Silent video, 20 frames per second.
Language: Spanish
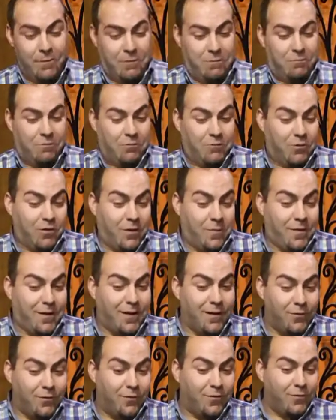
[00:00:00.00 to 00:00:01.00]
bueno,
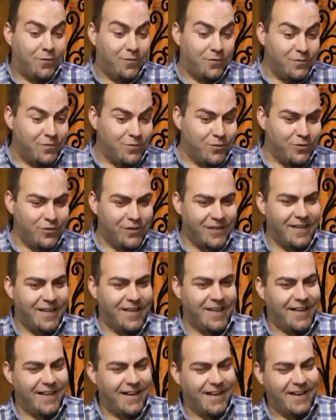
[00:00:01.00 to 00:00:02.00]
todavía no, se llega